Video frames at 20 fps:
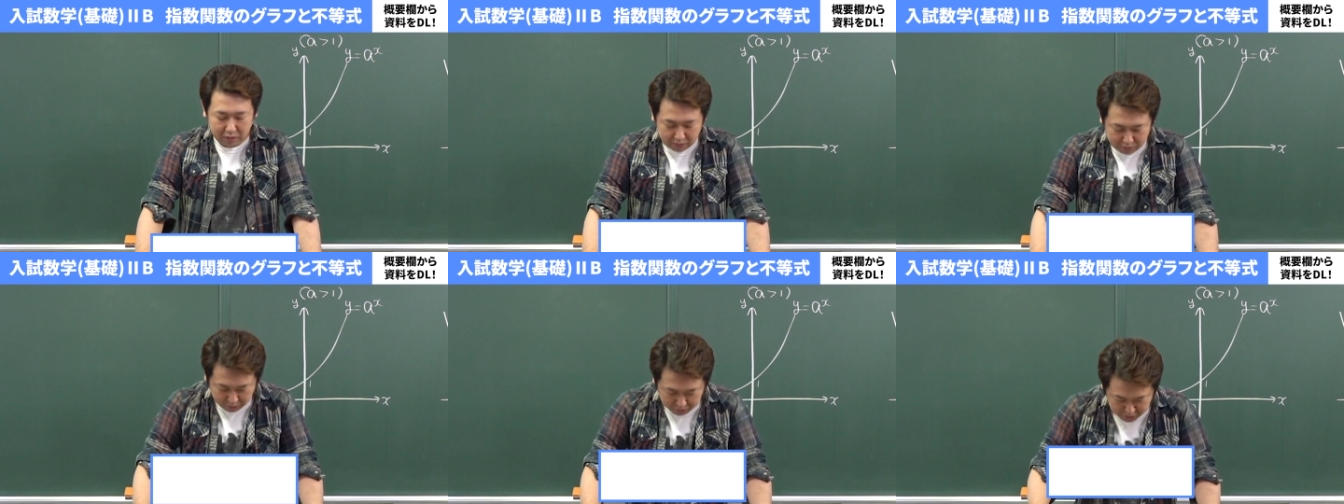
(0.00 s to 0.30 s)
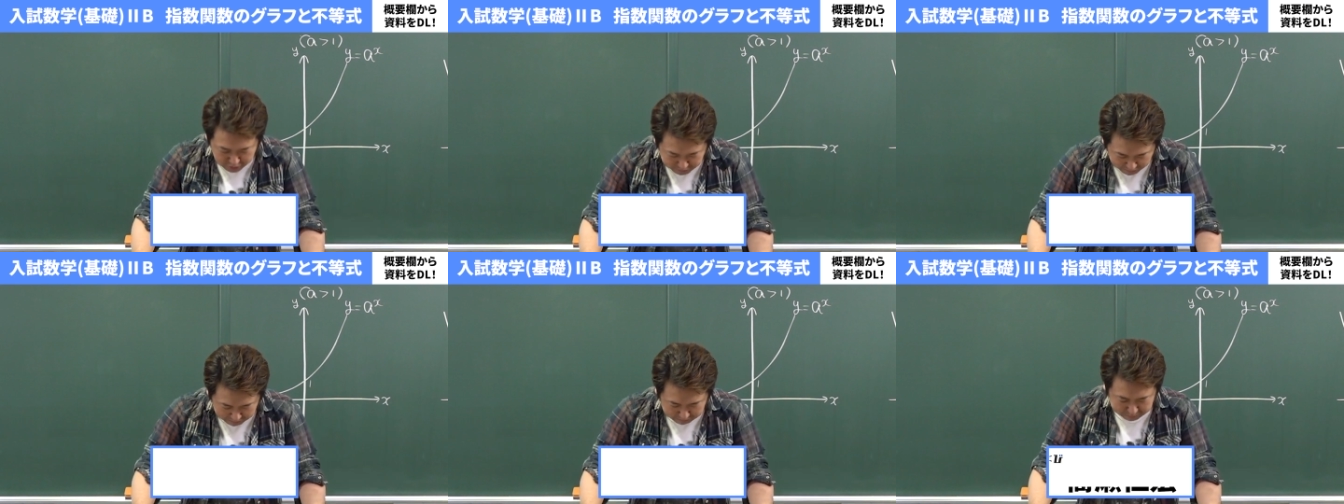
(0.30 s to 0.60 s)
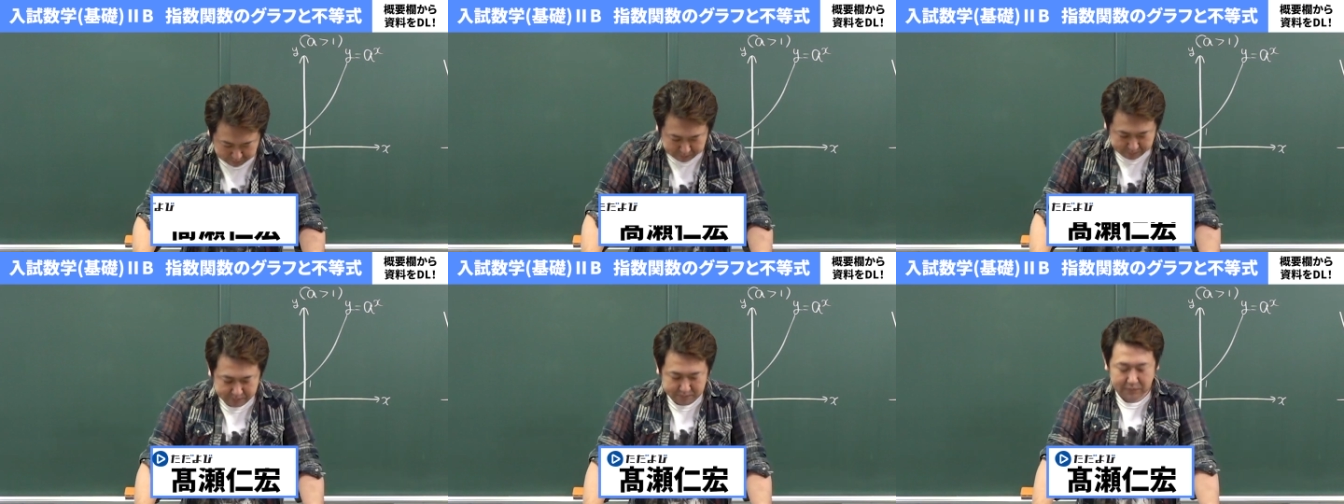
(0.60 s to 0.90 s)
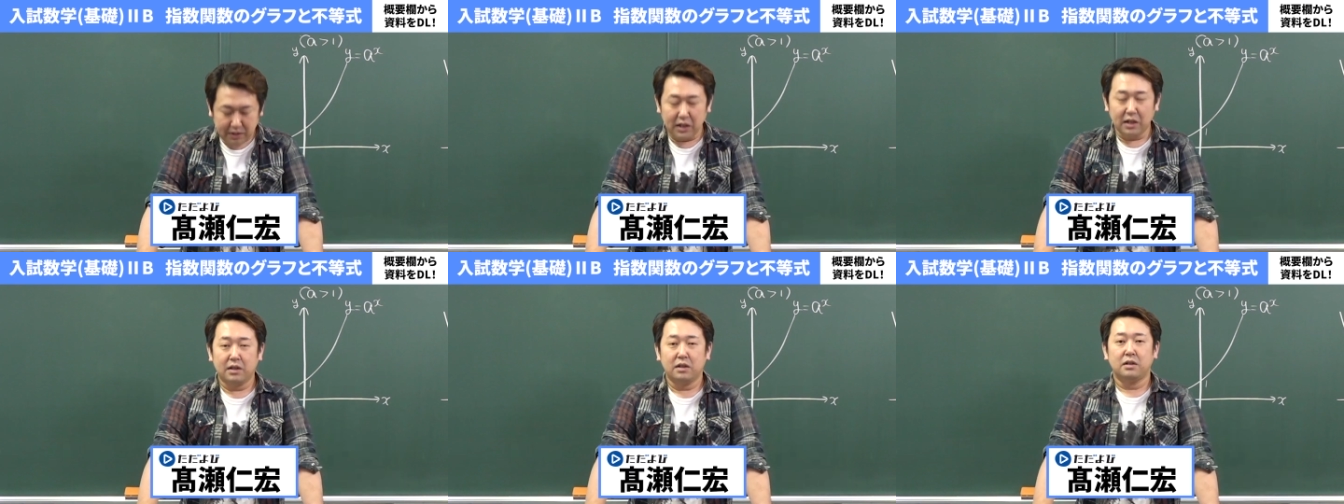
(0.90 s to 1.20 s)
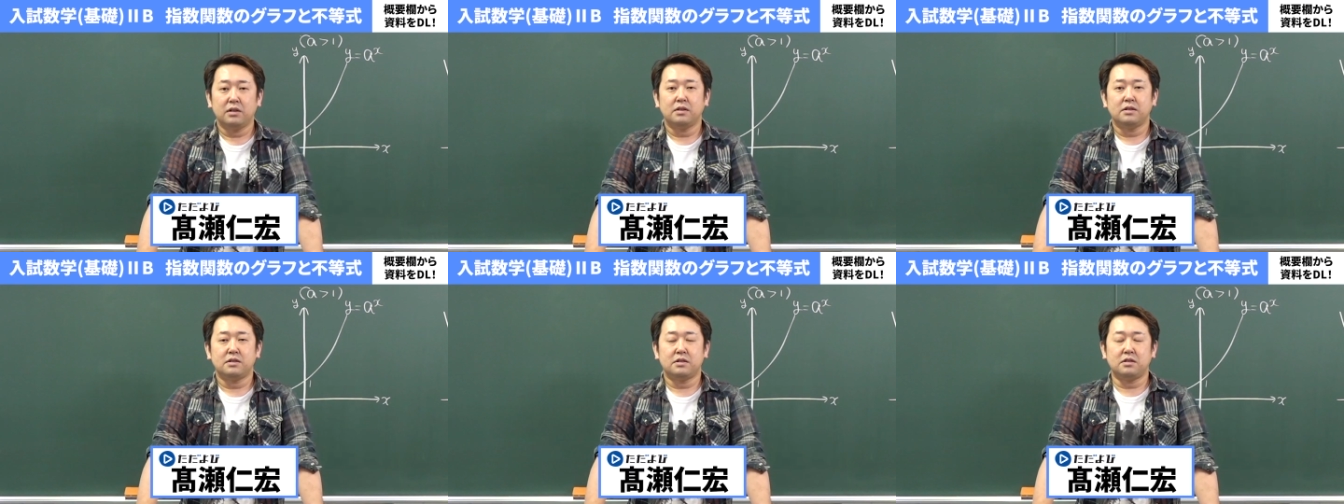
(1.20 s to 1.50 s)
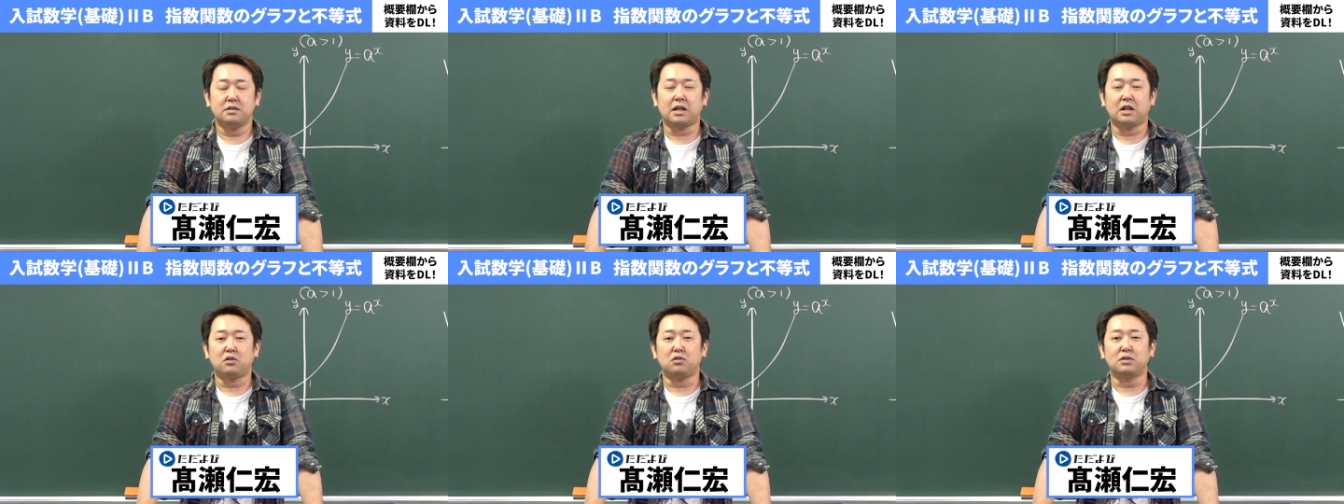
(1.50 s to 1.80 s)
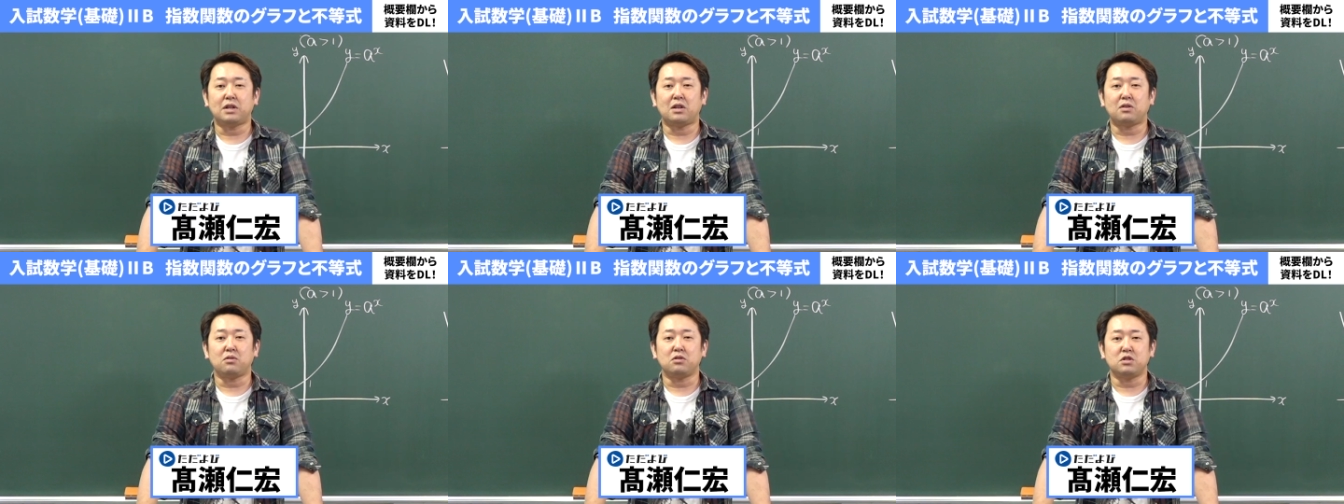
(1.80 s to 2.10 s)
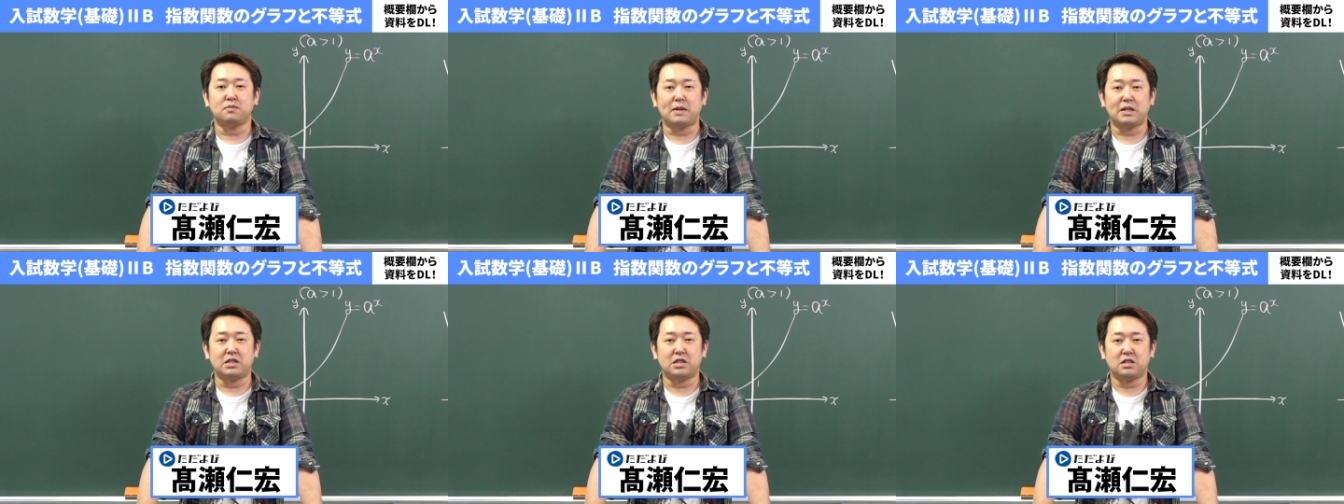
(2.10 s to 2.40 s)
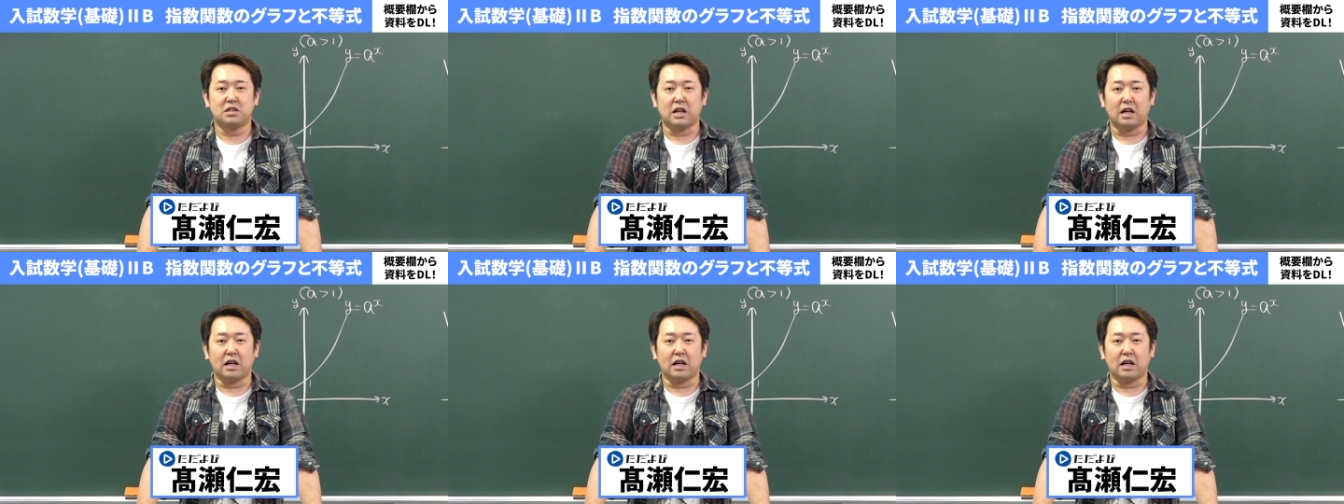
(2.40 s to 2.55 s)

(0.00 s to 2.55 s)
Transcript: こんにちは。数学を担当します。